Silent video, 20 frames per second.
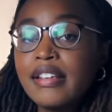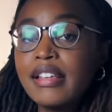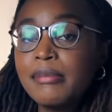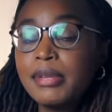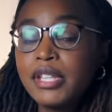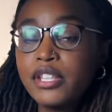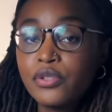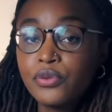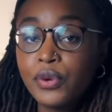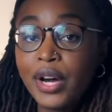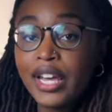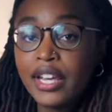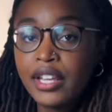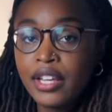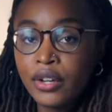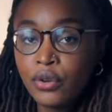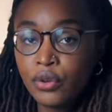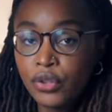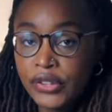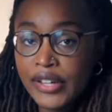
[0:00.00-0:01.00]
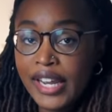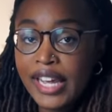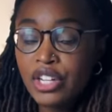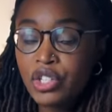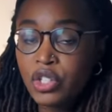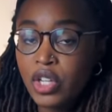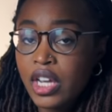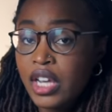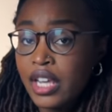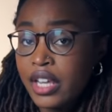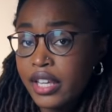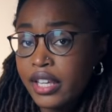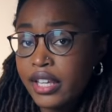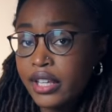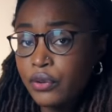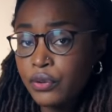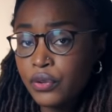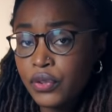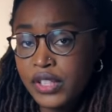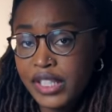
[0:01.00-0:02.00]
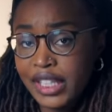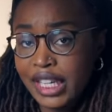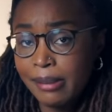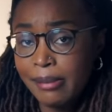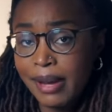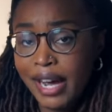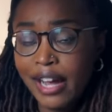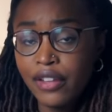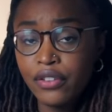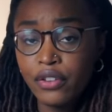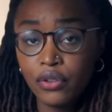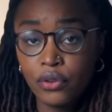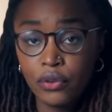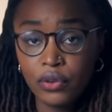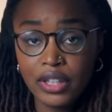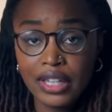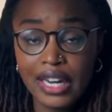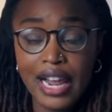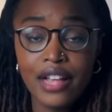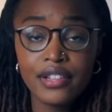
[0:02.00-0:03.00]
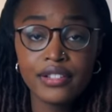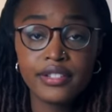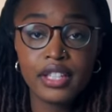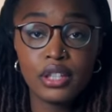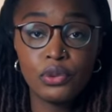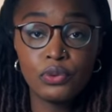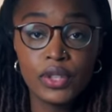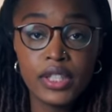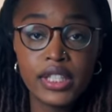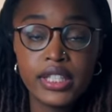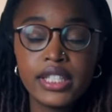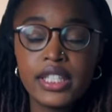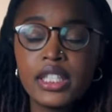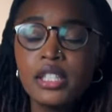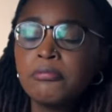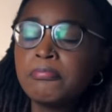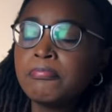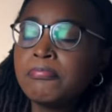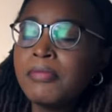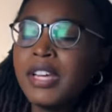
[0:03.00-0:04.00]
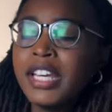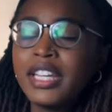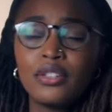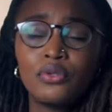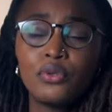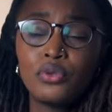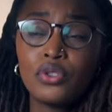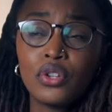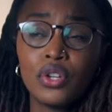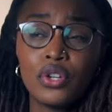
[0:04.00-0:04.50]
et Mitsuha est au collège et une de ses camarades de classe lui dit écoute,